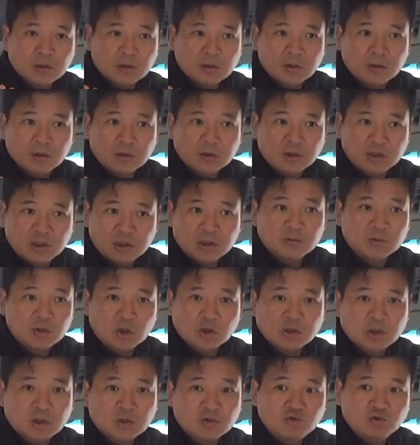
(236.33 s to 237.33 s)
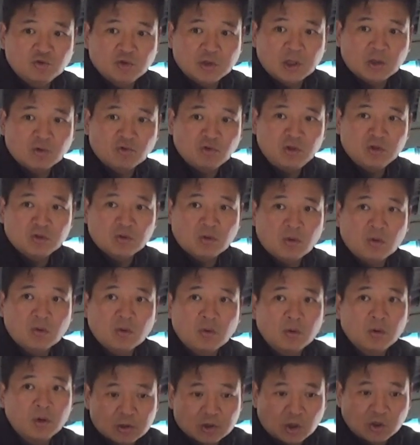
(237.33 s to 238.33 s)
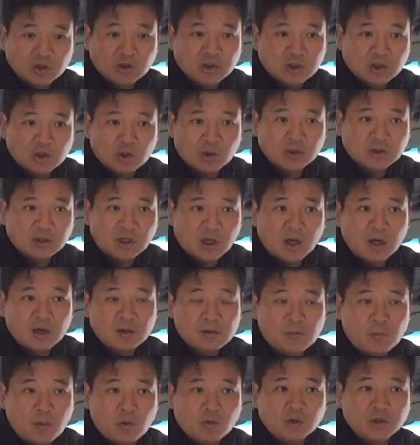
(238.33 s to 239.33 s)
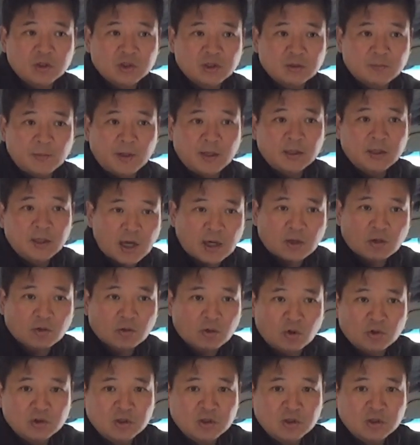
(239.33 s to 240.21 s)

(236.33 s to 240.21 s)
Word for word: 그 지금 정책을 유지하고 있는 거고 전체적인 상황을 보고 있지만 가격을